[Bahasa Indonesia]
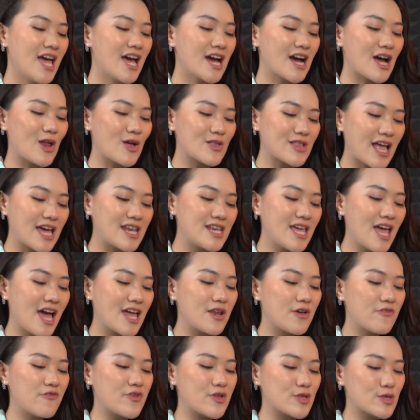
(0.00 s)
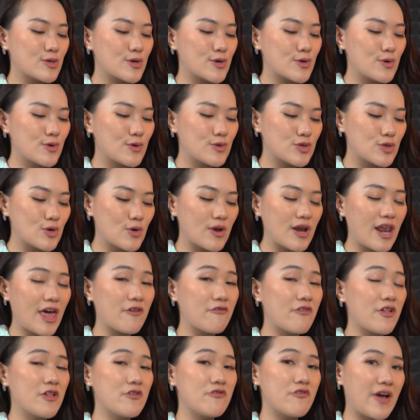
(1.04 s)
Kalau tadi ada fitur untuk
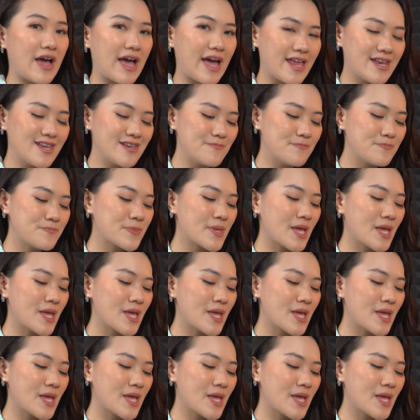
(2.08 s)
level fan,